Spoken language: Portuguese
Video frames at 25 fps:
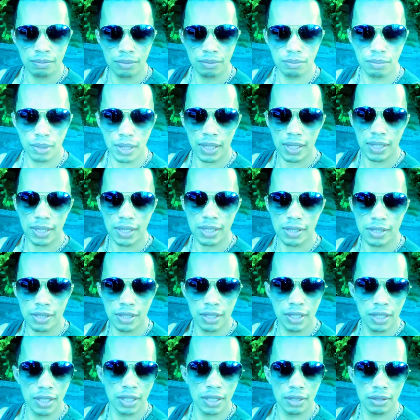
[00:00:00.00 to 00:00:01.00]
para quem é
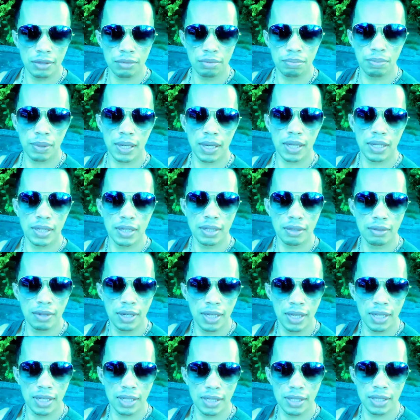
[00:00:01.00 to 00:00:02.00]
inscrito, para quem não
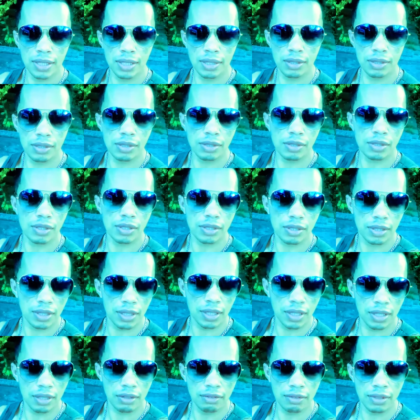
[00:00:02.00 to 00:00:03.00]
é, se
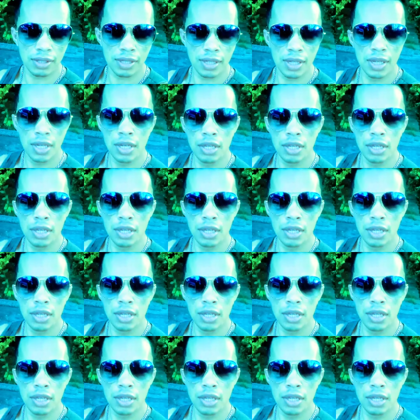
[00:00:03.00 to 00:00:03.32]
inscreva.